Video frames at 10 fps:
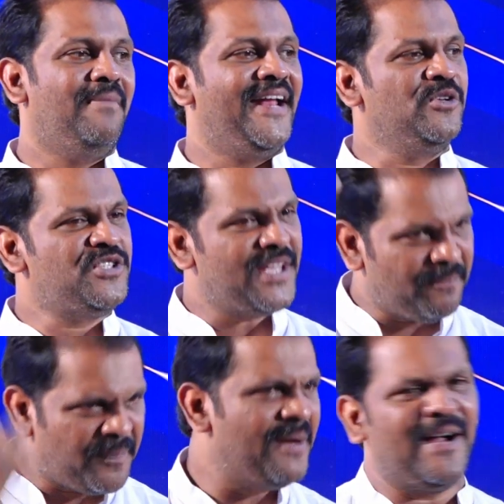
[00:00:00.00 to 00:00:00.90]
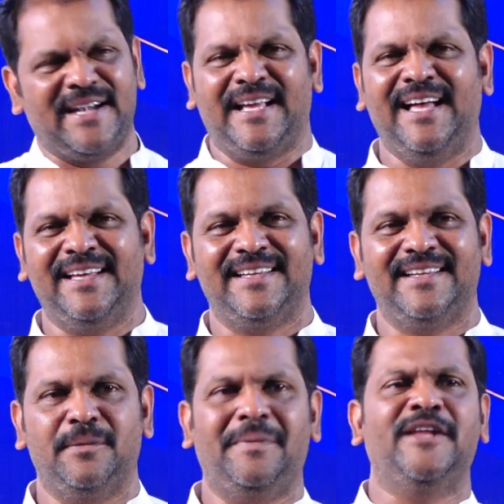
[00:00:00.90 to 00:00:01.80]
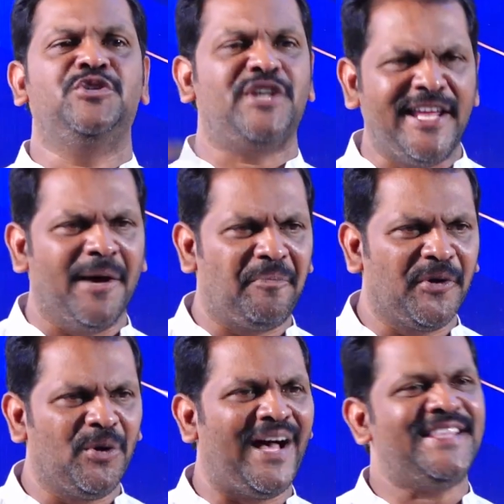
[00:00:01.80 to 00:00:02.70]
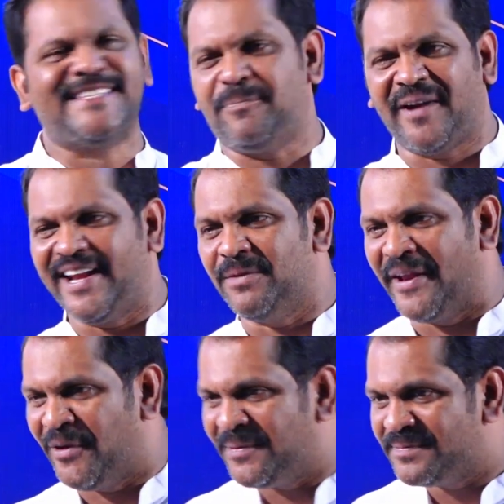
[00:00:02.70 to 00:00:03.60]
మనం చెప్పే మాట మనం చేయనప్పుడు అది చెప్పడానికి మనం